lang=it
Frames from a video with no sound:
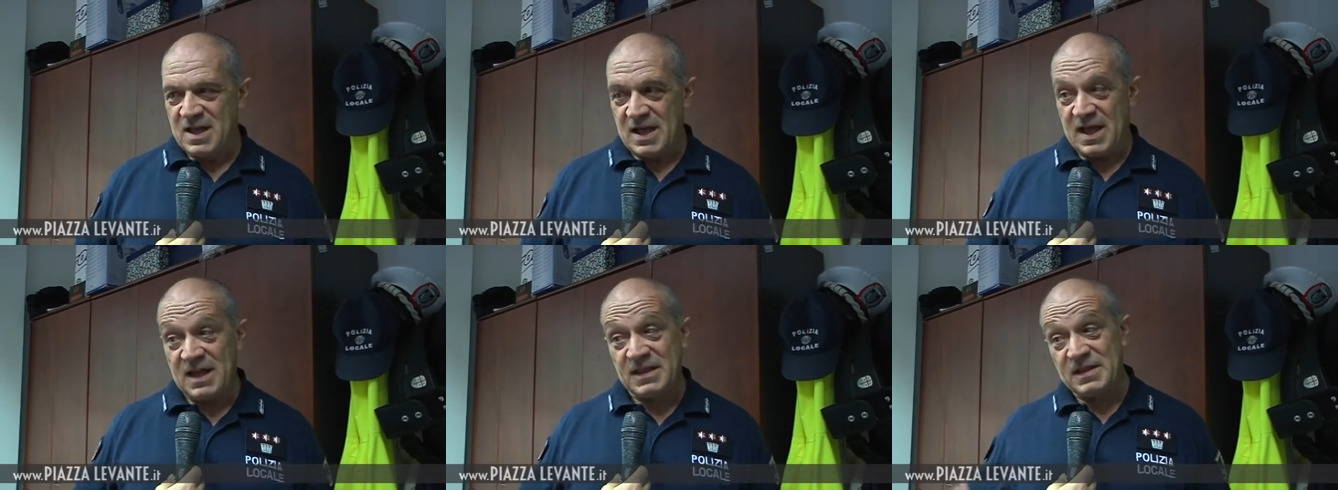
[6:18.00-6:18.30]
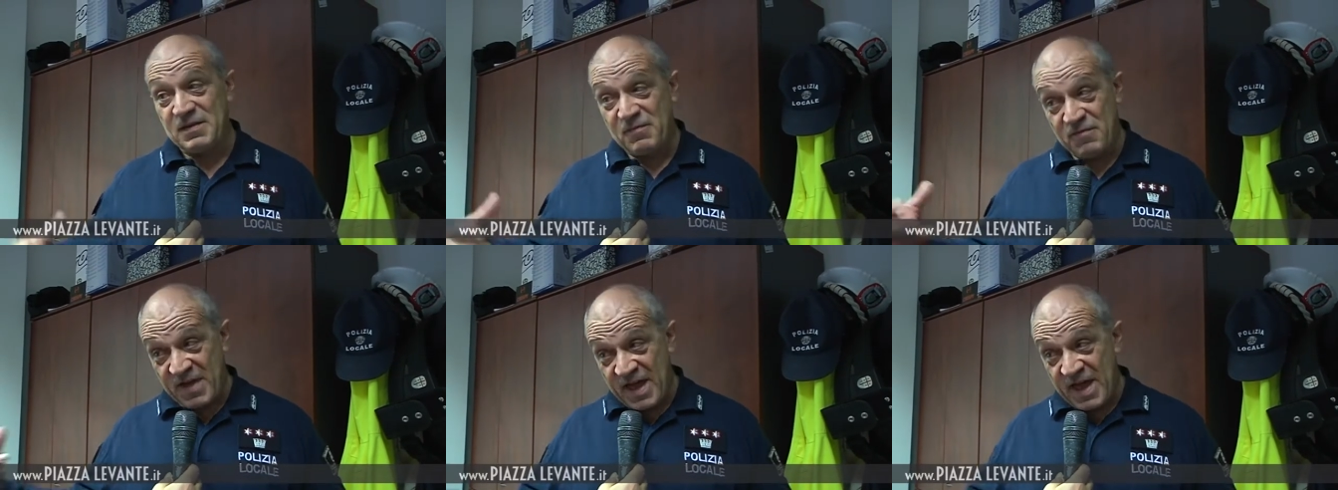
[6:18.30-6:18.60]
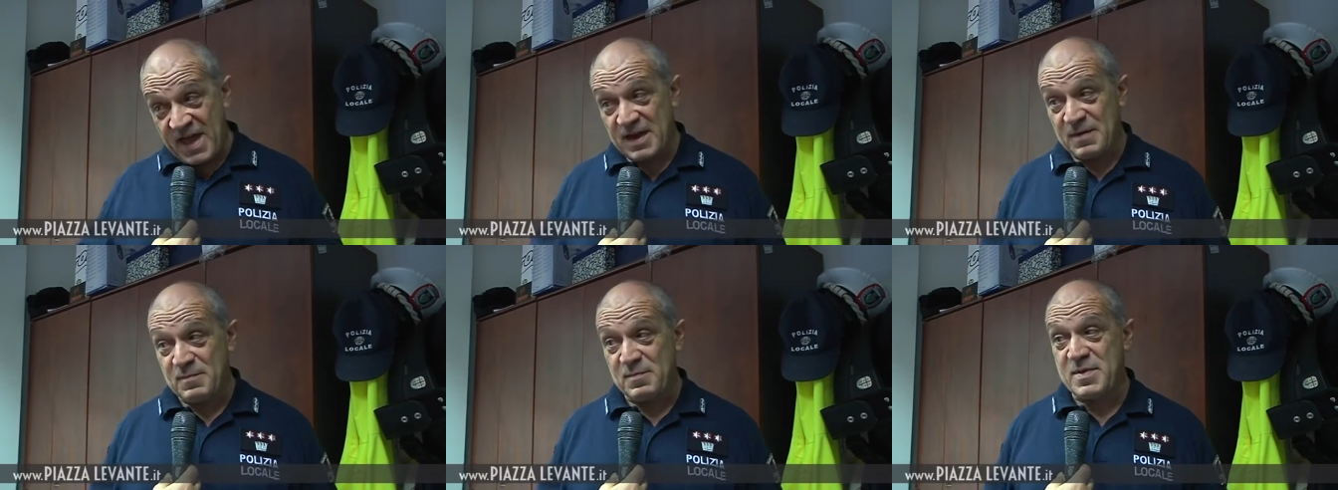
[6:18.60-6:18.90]
a
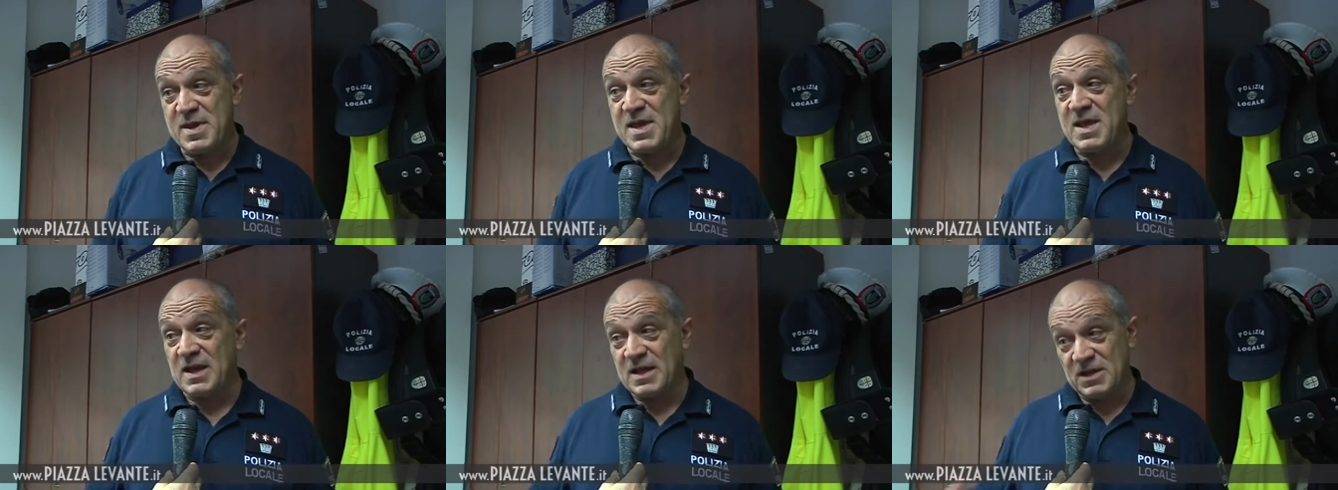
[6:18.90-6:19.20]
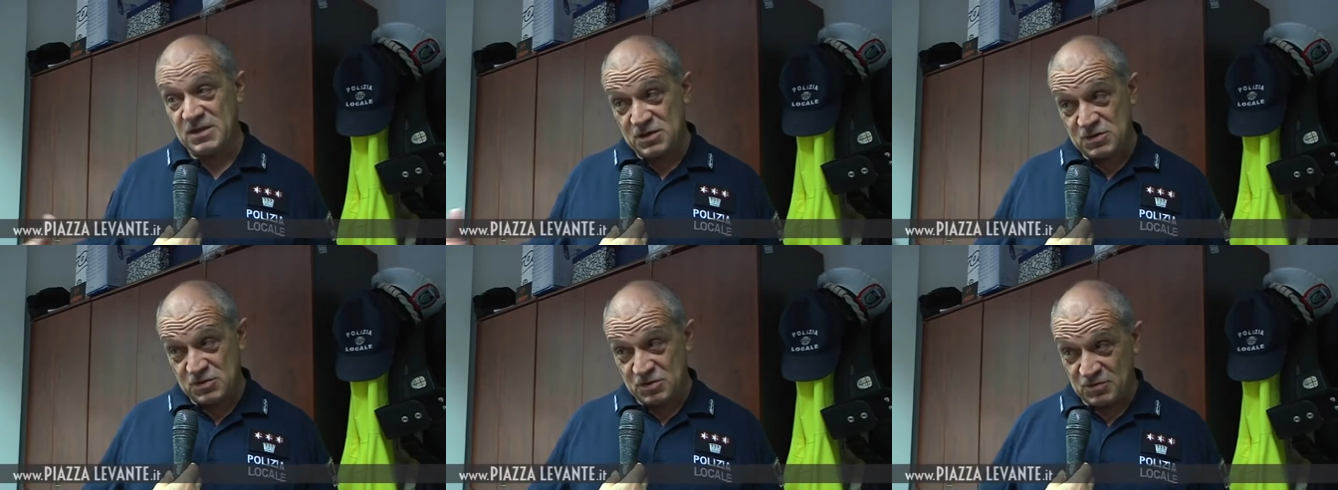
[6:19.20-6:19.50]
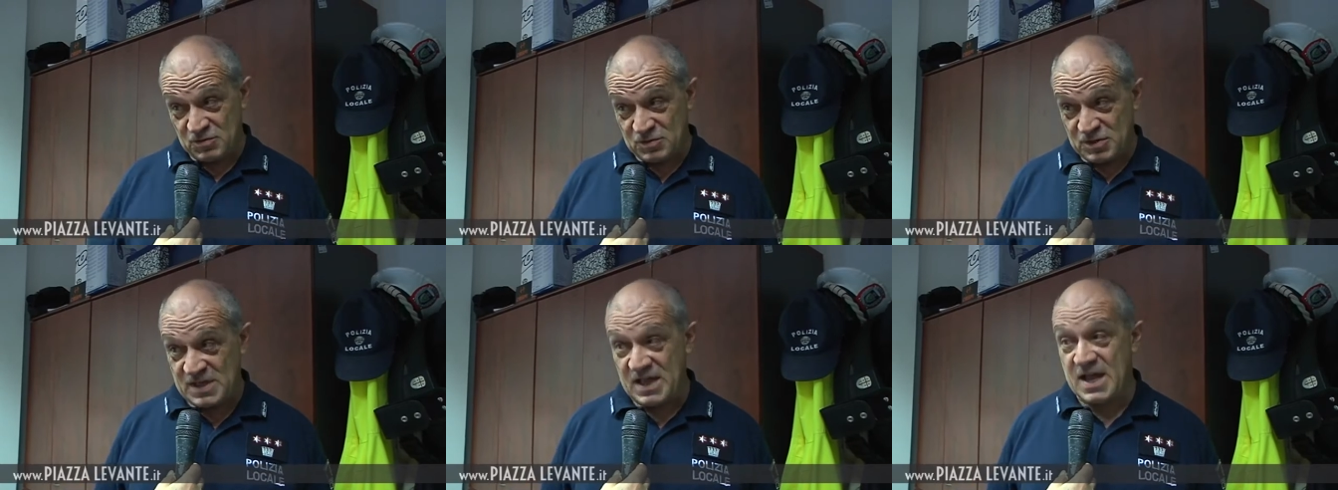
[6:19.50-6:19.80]
diverbi che ci
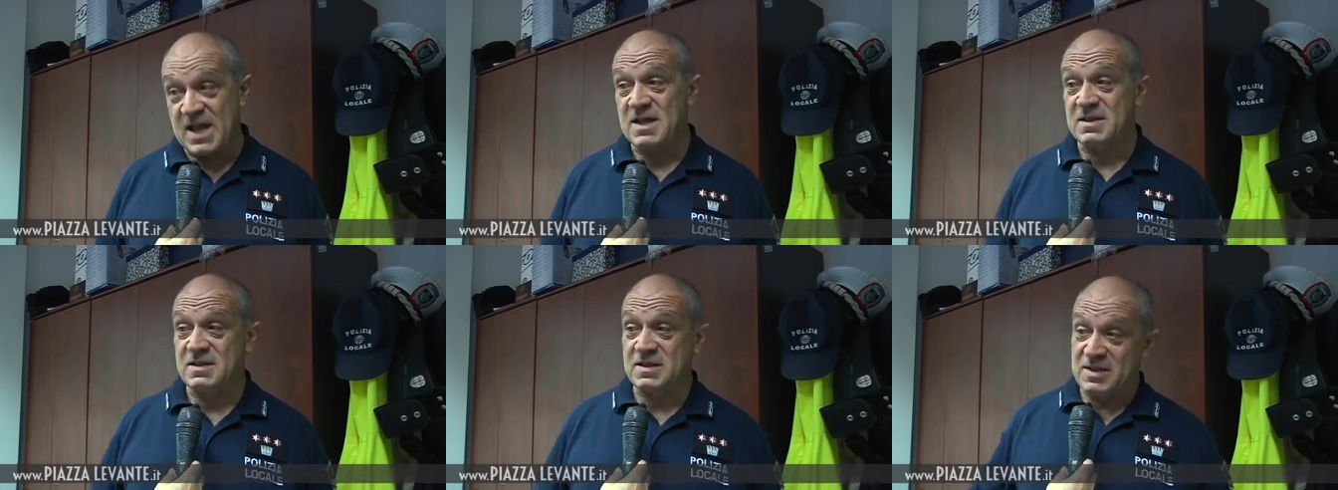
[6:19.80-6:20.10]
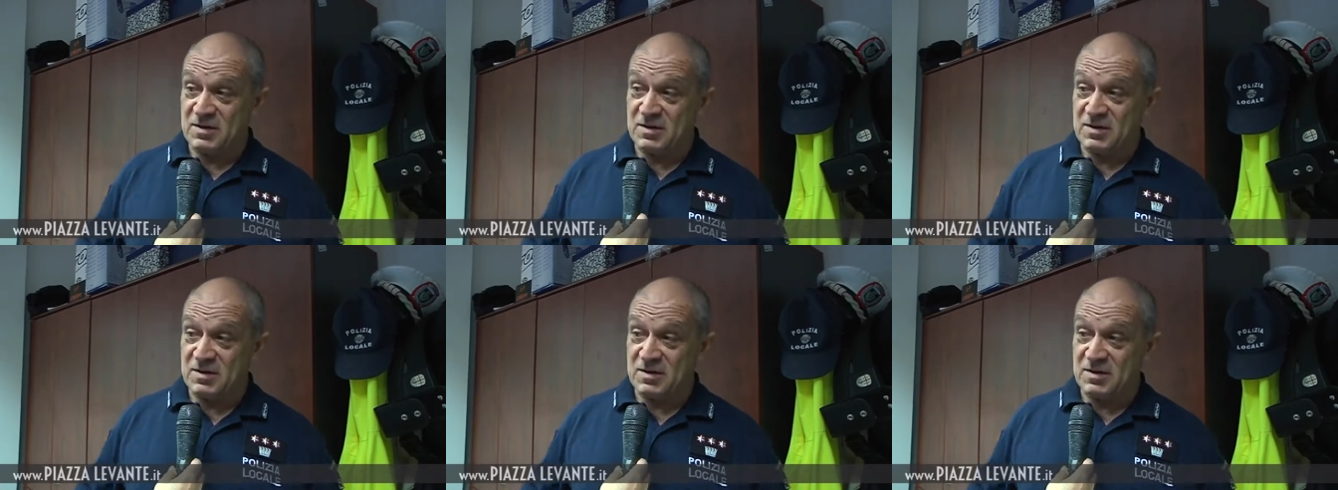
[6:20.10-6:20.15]
sono stati